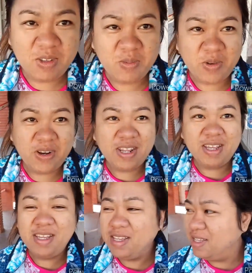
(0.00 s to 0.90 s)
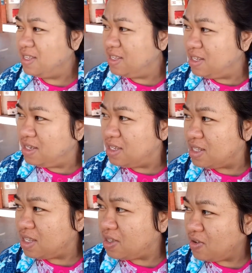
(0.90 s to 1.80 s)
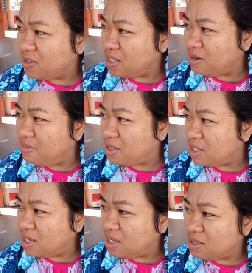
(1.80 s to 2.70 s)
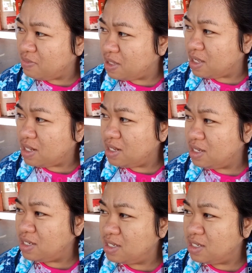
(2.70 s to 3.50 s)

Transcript: Good morning. Dito ako sa labas ng hospital.